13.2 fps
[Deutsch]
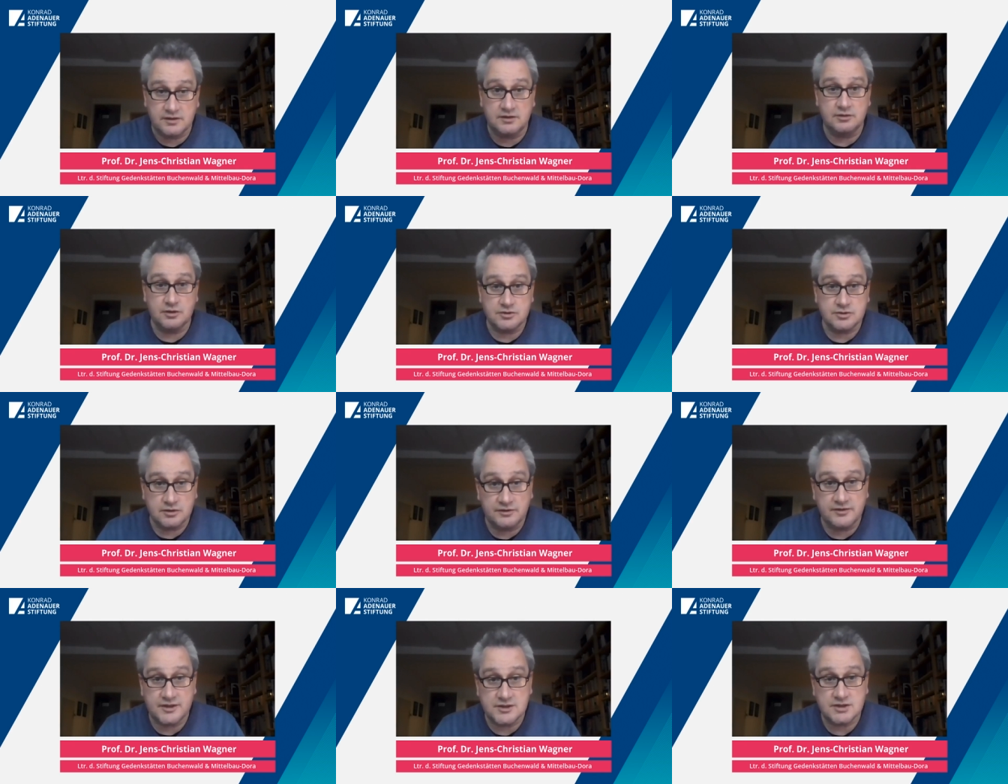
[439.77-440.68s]
die die
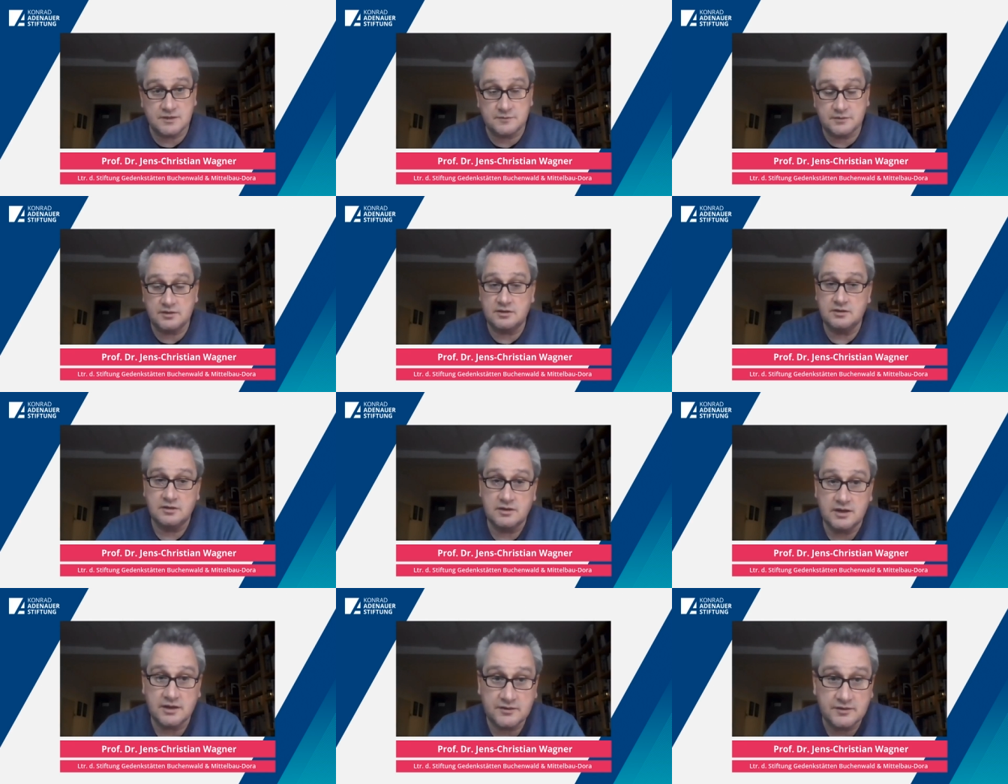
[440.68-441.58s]
deutsche Gesellschaft in
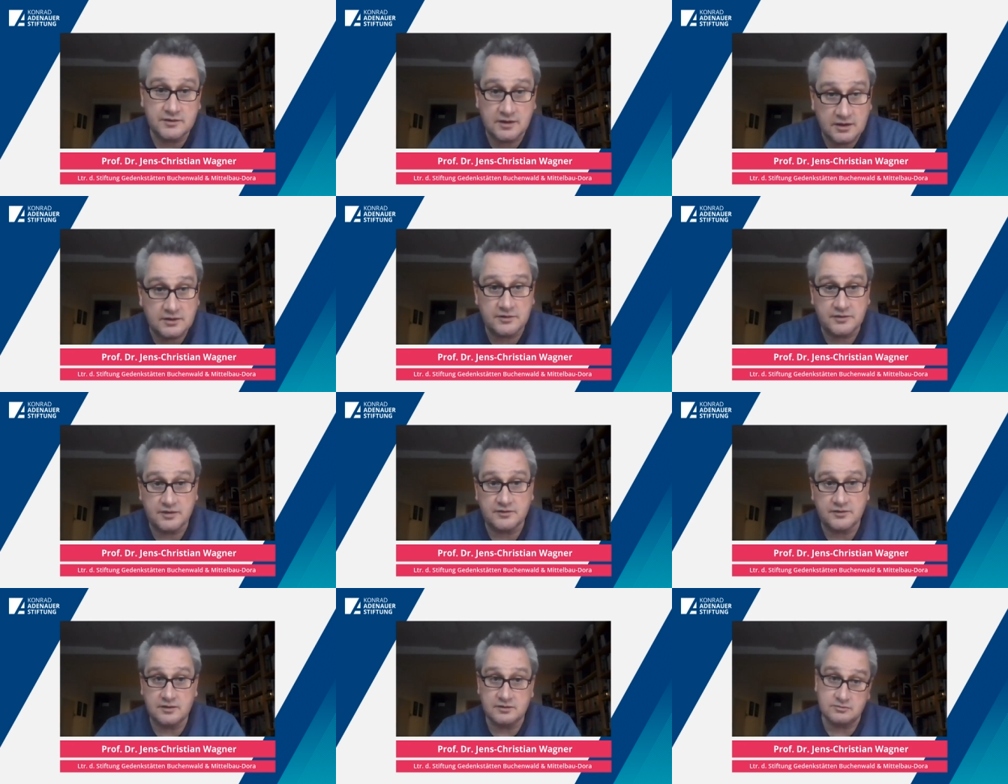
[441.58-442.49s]
den ersten
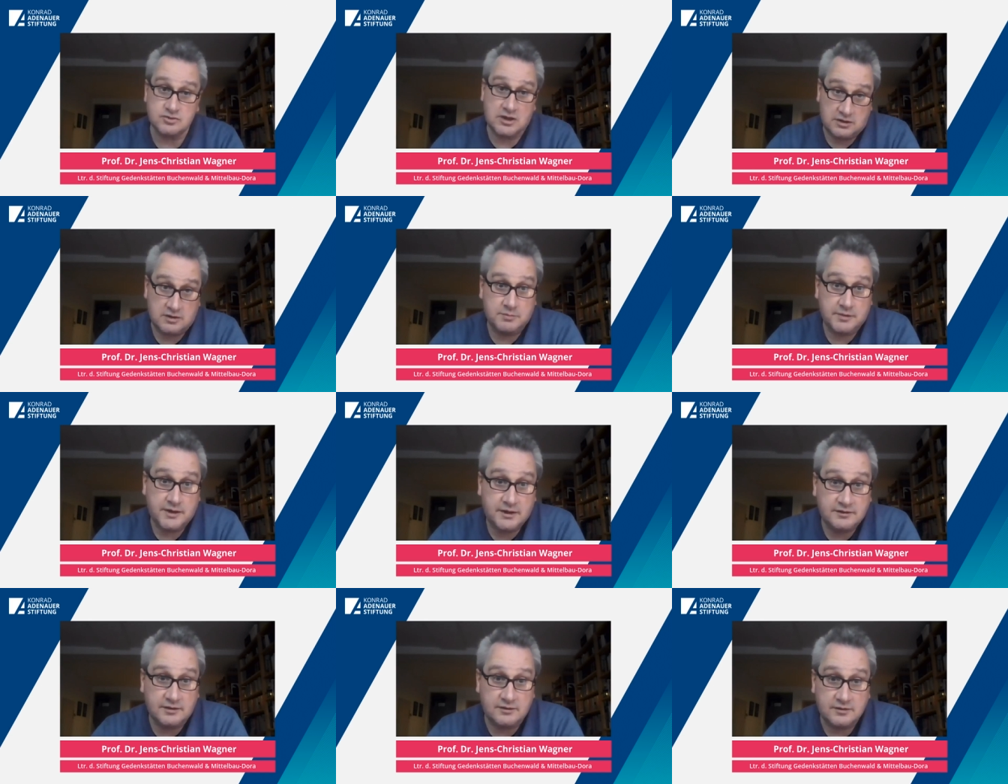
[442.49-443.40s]
Nachkriegsjahrzehnten stark
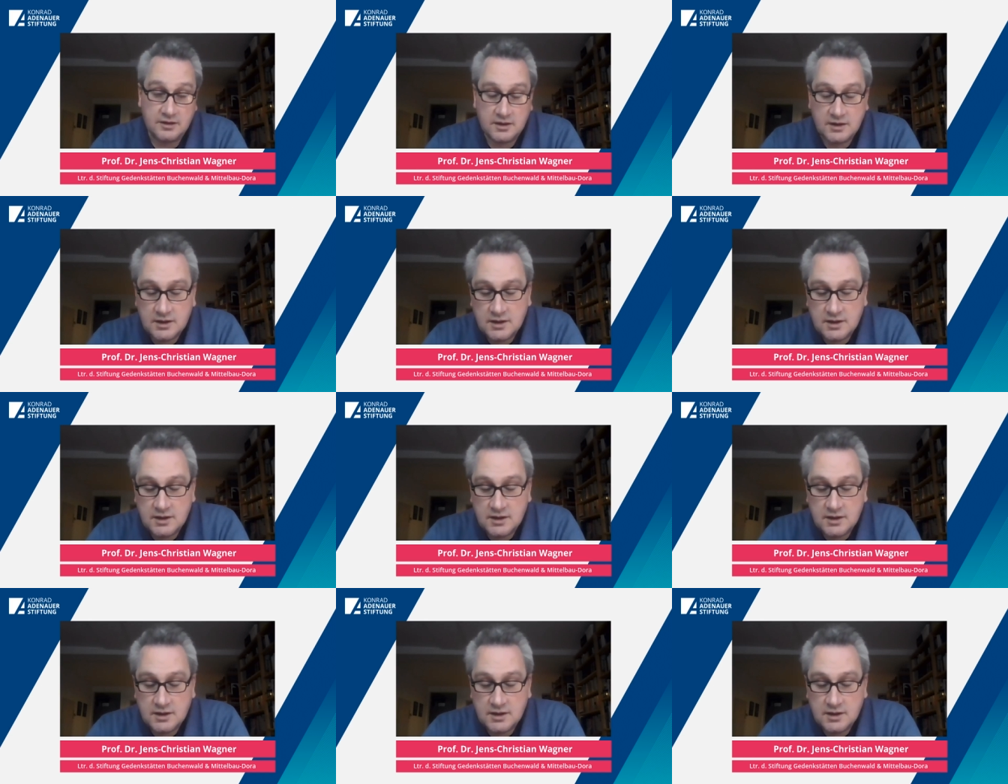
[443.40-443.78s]
geprägt hat.